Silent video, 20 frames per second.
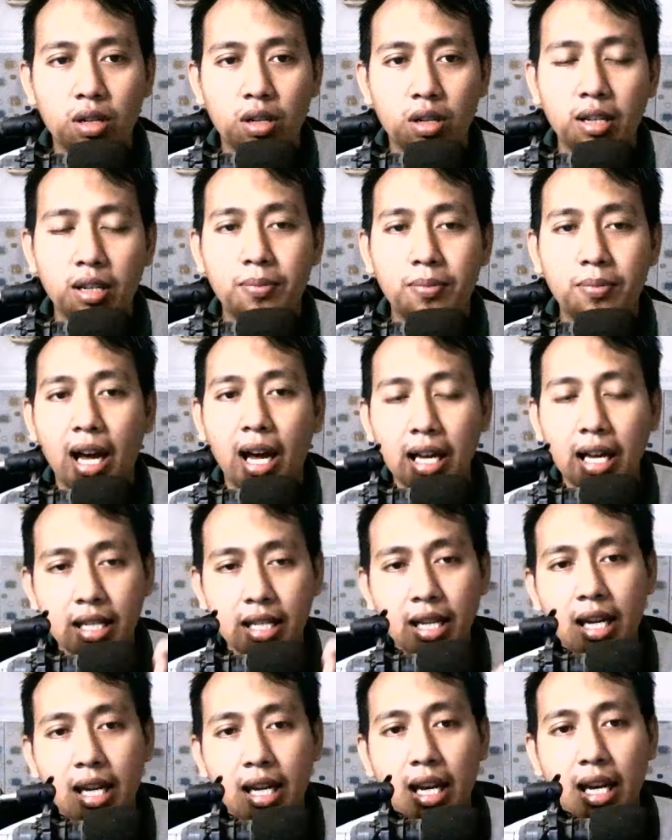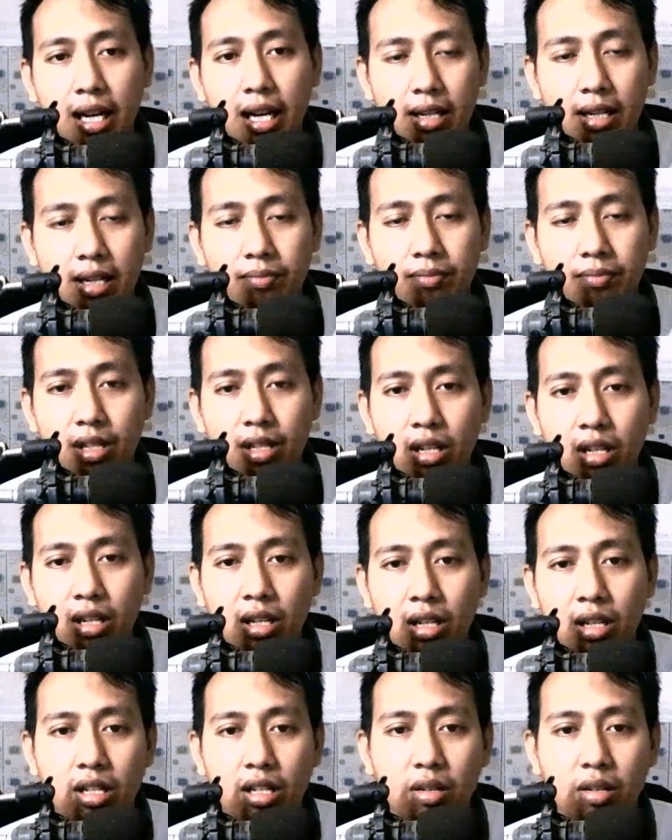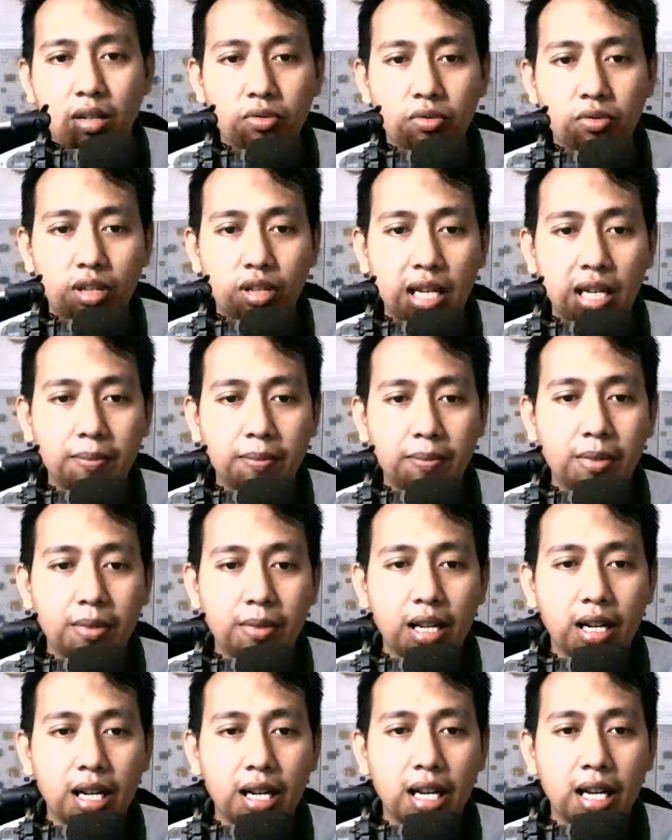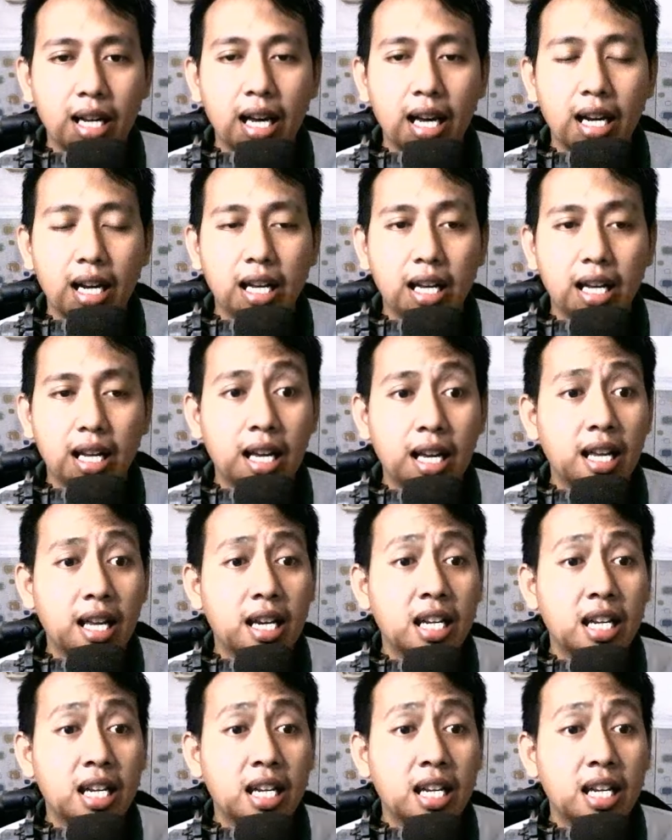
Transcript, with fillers: di bahasa akademisi disebutnya mereka adalah